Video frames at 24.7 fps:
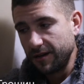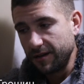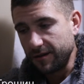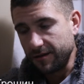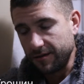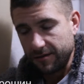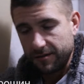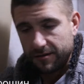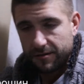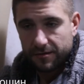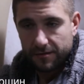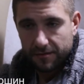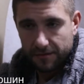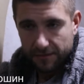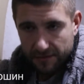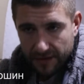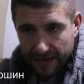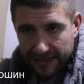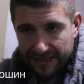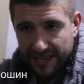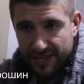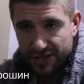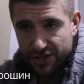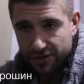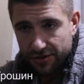э,
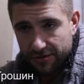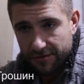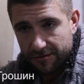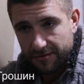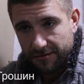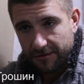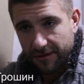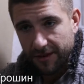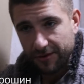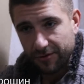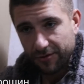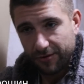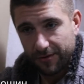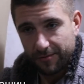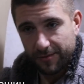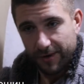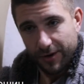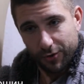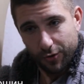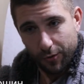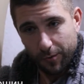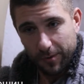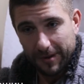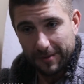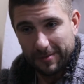на даче, которые
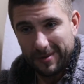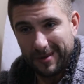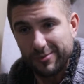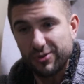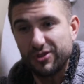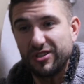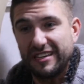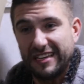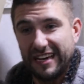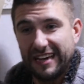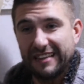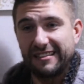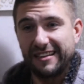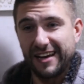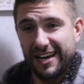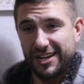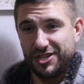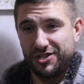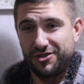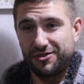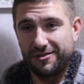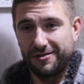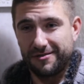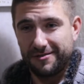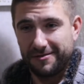были куплены, потому что я
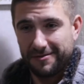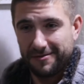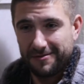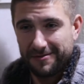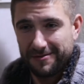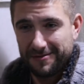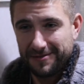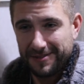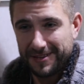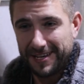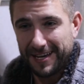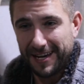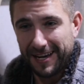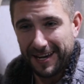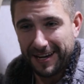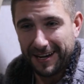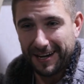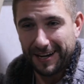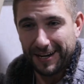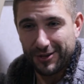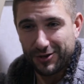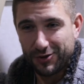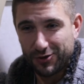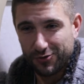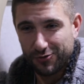дачник. Я
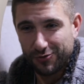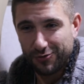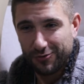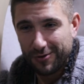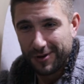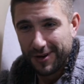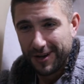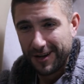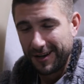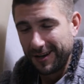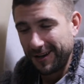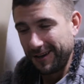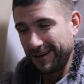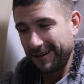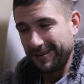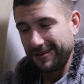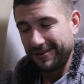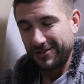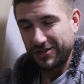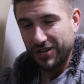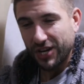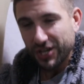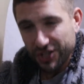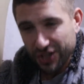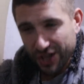хочу
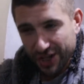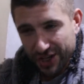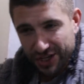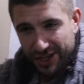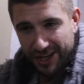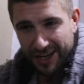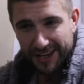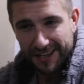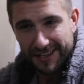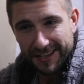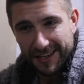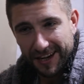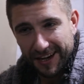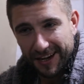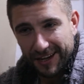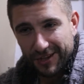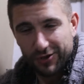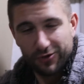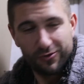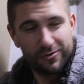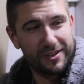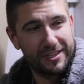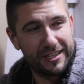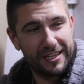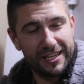шашлык жарить, я
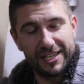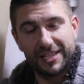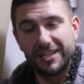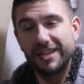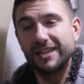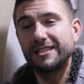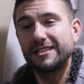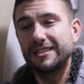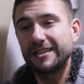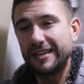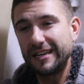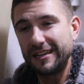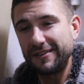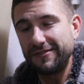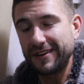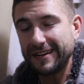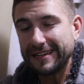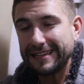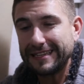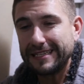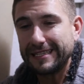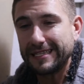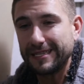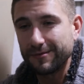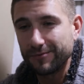хочу наслаждаться
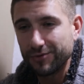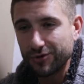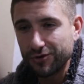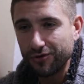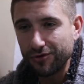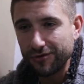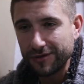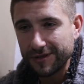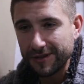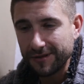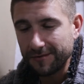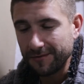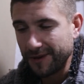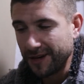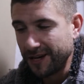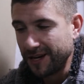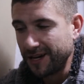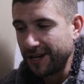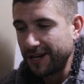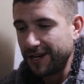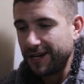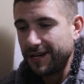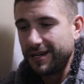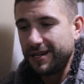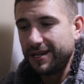калифорнийским солнцем
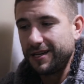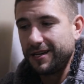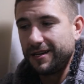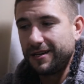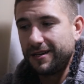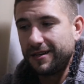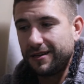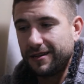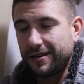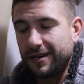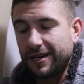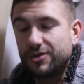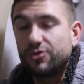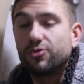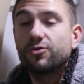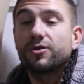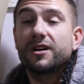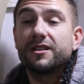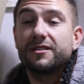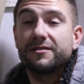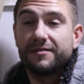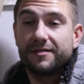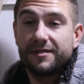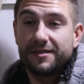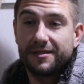и хочу
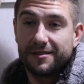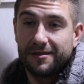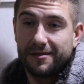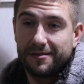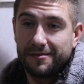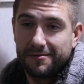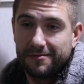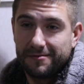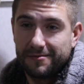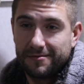радоваться.